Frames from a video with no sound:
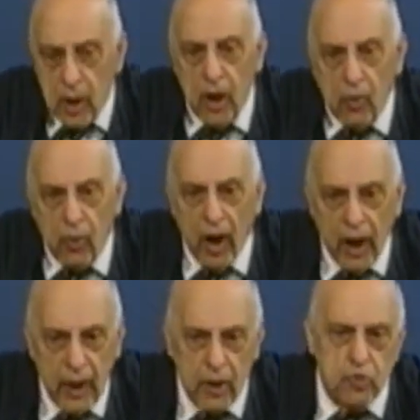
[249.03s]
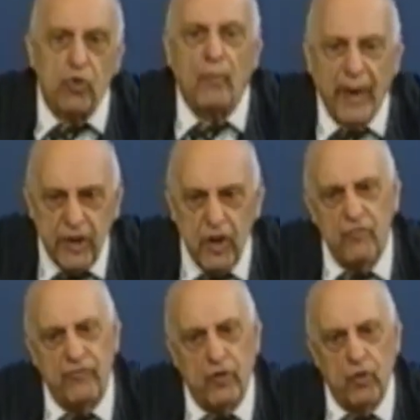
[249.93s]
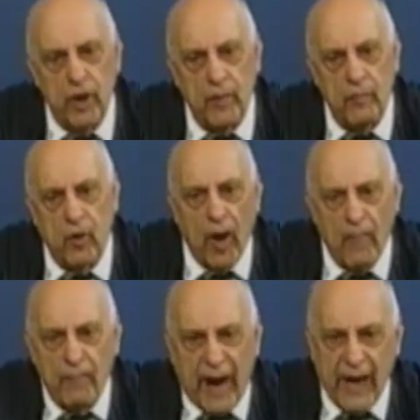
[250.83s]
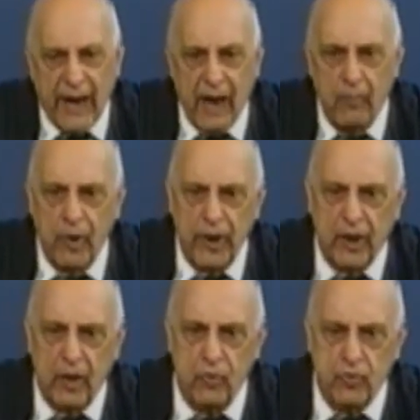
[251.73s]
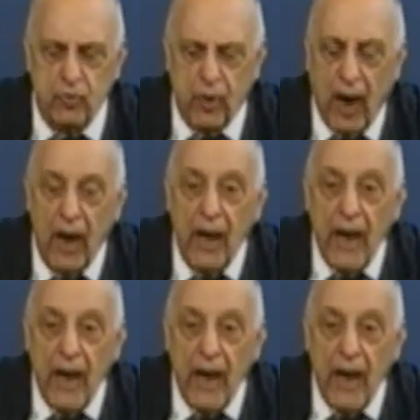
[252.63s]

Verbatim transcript: il quale nel suo magnifico libro La banca, la moneta e l'usura